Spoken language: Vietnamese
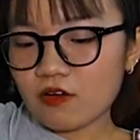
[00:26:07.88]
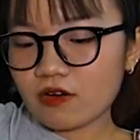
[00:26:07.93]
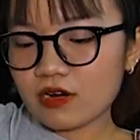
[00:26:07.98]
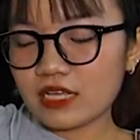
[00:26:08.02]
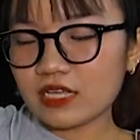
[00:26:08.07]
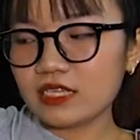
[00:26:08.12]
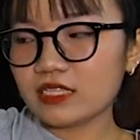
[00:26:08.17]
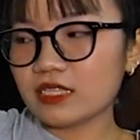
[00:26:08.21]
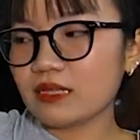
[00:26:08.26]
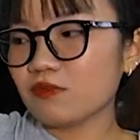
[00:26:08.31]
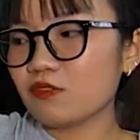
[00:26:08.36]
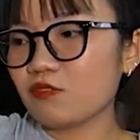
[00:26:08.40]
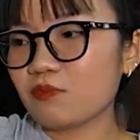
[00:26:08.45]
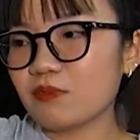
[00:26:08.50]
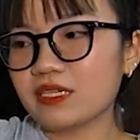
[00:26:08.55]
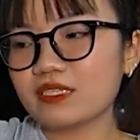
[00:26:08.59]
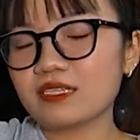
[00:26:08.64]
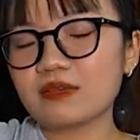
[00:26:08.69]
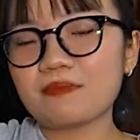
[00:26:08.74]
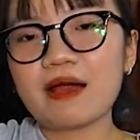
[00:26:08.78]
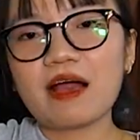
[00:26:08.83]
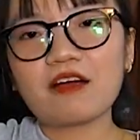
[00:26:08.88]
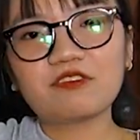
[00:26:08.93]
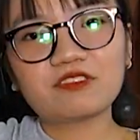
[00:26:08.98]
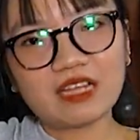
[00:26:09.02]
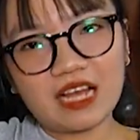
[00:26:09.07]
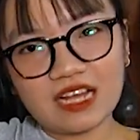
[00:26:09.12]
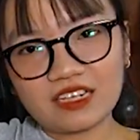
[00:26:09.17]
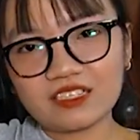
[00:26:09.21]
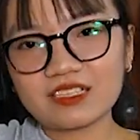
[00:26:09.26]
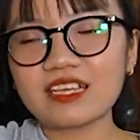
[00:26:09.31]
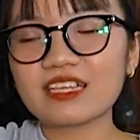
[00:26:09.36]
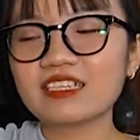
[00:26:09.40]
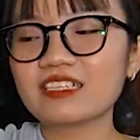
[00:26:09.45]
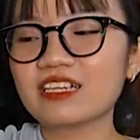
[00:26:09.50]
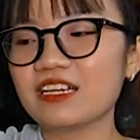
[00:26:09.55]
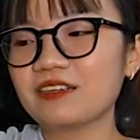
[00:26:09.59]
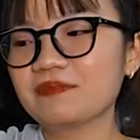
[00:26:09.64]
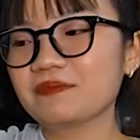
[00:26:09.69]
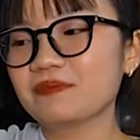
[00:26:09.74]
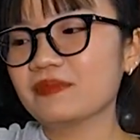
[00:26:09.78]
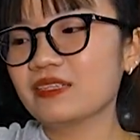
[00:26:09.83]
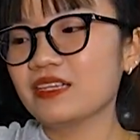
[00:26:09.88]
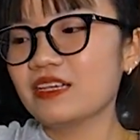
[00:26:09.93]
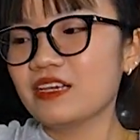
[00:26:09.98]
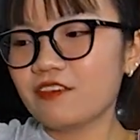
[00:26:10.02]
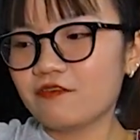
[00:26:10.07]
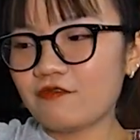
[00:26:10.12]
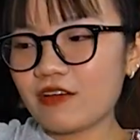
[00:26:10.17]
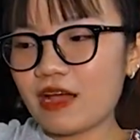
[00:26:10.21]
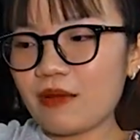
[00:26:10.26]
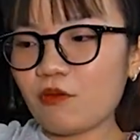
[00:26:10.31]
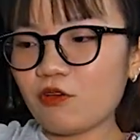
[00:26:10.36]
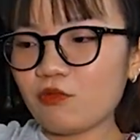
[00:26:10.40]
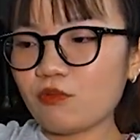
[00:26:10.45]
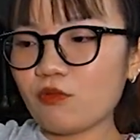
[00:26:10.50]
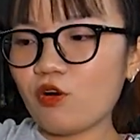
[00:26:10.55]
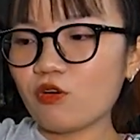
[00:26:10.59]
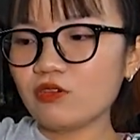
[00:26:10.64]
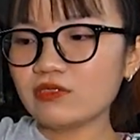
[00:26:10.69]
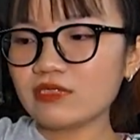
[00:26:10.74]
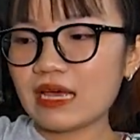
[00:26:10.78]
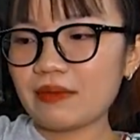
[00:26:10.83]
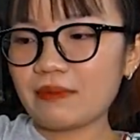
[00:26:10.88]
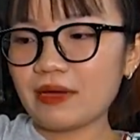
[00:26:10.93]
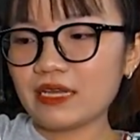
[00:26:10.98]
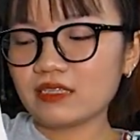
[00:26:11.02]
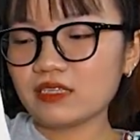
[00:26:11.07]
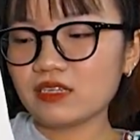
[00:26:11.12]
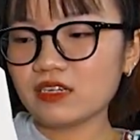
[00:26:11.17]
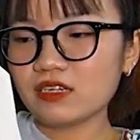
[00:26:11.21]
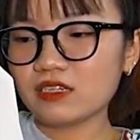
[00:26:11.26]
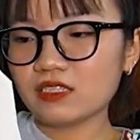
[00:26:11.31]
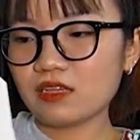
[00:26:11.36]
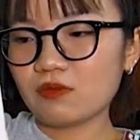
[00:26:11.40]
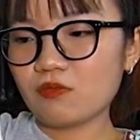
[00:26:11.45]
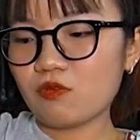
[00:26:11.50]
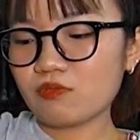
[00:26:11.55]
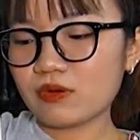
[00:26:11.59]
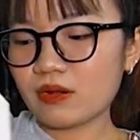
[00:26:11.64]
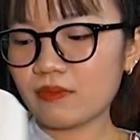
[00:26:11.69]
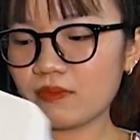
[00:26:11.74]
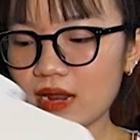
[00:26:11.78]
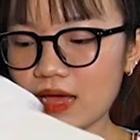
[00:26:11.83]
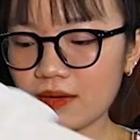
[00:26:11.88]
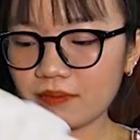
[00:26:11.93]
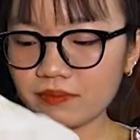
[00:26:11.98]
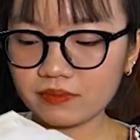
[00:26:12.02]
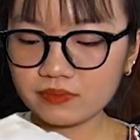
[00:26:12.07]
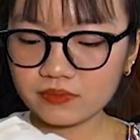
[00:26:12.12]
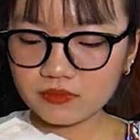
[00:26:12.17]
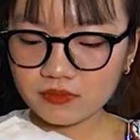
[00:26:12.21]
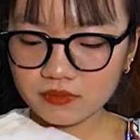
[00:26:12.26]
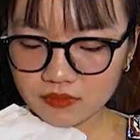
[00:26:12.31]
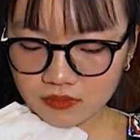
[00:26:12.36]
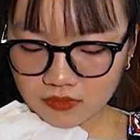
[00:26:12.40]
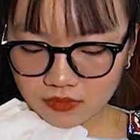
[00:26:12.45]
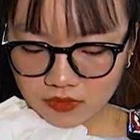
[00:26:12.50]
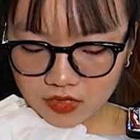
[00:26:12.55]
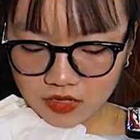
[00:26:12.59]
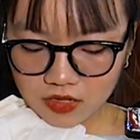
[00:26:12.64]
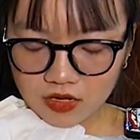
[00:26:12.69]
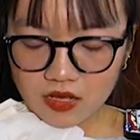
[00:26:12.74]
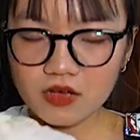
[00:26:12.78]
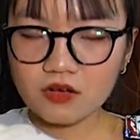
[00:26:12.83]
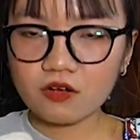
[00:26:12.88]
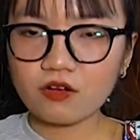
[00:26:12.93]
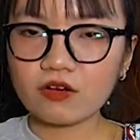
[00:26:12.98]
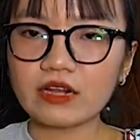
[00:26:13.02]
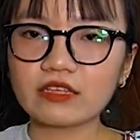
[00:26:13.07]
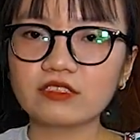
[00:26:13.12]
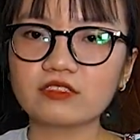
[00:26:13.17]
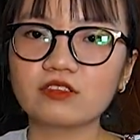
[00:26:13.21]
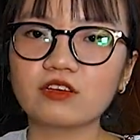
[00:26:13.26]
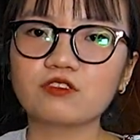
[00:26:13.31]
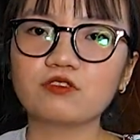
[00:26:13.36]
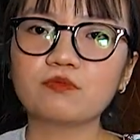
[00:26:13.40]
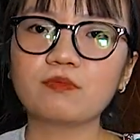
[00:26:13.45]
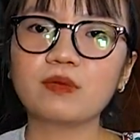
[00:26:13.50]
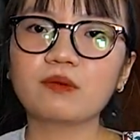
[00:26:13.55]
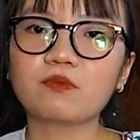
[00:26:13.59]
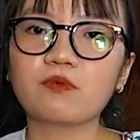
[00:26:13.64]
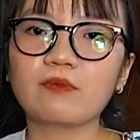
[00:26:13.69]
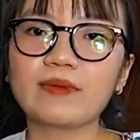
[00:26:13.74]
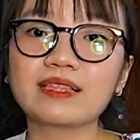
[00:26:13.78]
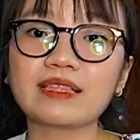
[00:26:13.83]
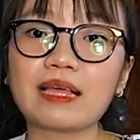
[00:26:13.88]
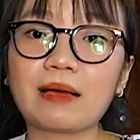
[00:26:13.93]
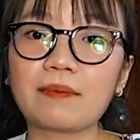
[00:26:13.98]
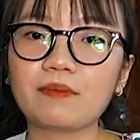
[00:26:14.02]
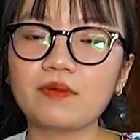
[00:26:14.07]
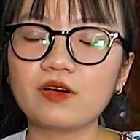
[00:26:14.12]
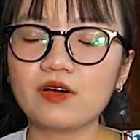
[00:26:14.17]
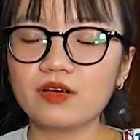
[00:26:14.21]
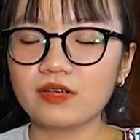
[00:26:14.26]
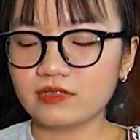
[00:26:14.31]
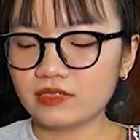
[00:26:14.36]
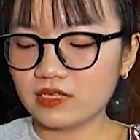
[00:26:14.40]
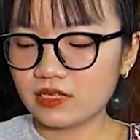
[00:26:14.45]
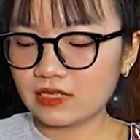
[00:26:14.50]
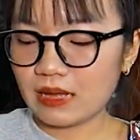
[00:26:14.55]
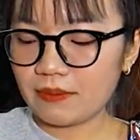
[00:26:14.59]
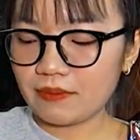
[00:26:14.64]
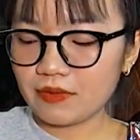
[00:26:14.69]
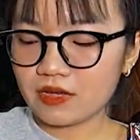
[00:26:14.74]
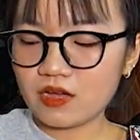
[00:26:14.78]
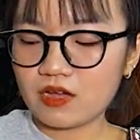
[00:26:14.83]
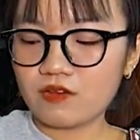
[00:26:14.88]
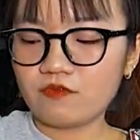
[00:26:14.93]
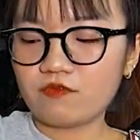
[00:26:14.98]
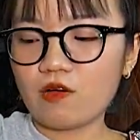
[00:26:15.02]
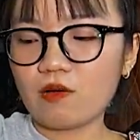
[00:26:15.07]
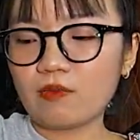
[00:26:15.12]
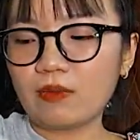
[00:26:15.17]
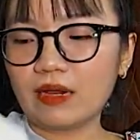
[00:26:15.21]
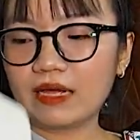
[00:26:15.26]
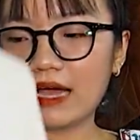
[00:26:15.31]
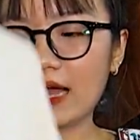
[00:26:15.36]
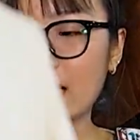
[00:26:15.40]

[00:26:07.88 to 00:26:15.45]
con này thì tiếp tục mình sẽ bao trắng tinh nhé. Vai bốn mươi bốn, dài bảy mươi tư, rộng một năm lăm. Con này dưới của mình một mét tám mươi, dưới tám mươi cân, form này